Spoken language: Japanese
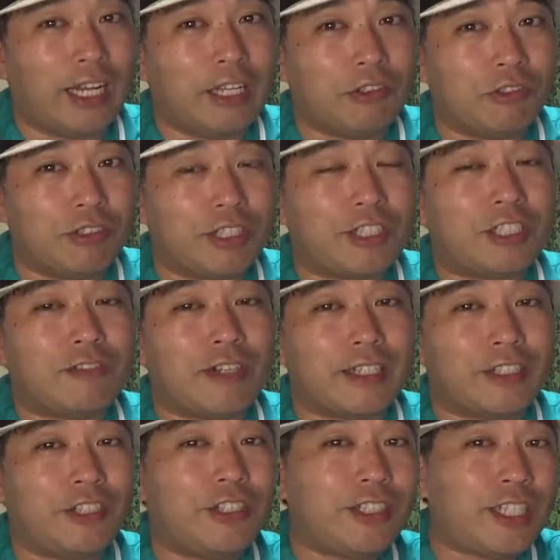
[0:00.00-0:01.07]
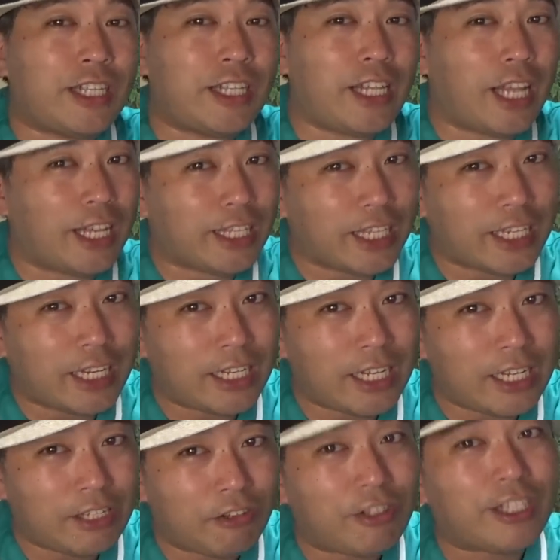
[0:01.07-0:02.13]
あの、実は抽選で当たら
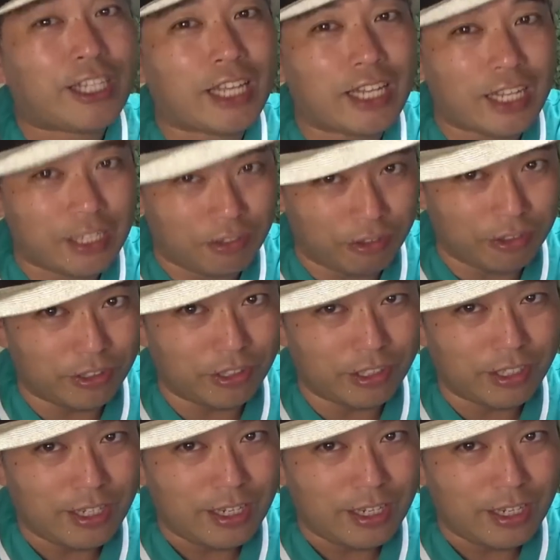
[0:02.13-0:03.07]
ないといけないという、